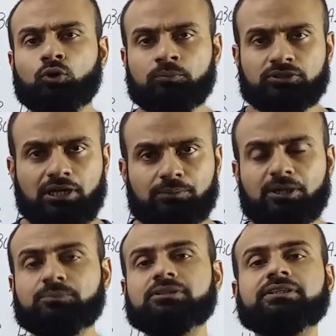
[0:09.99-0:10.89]
उन
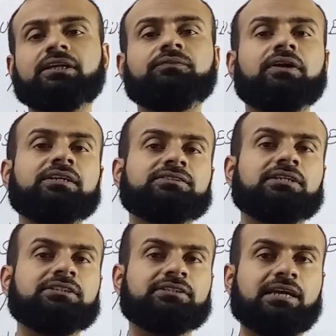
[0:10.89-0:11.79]
मुतालबात में सैर फहरिस्त
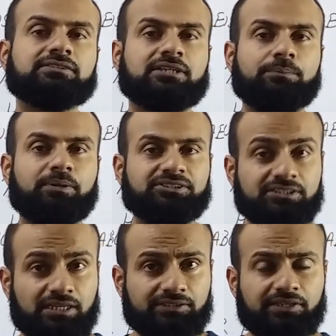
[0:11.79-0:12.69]
था कि टैक्स का
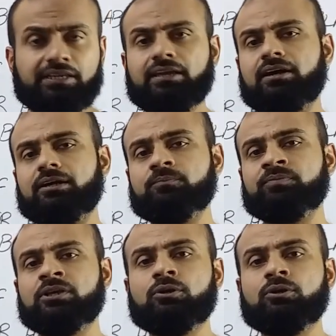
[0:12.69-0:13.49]
पेचीदा तरीक़ेकार